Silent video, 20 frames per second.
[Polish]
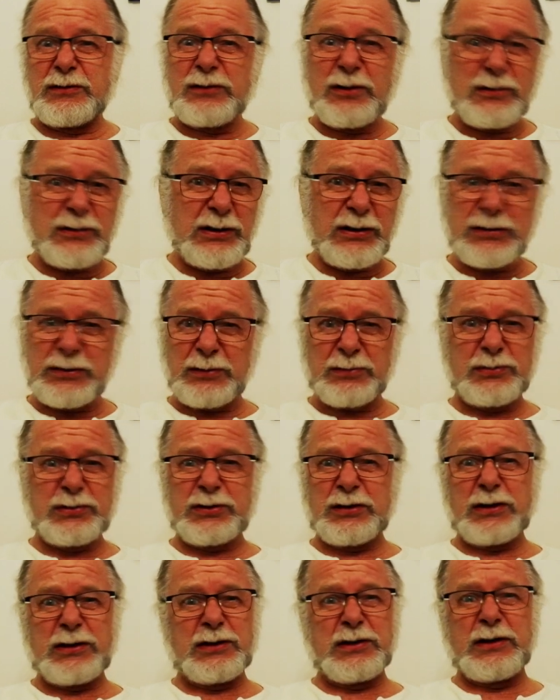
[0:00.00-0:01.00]
To nie są
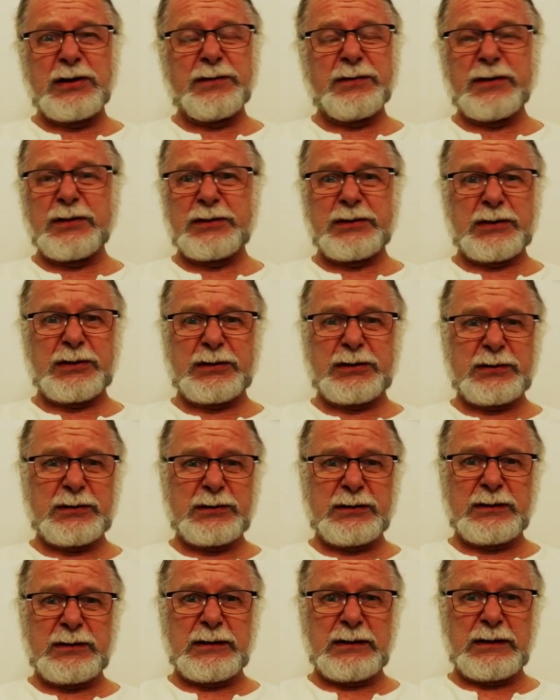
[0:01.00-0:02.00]
szczęśliwe rzeczy.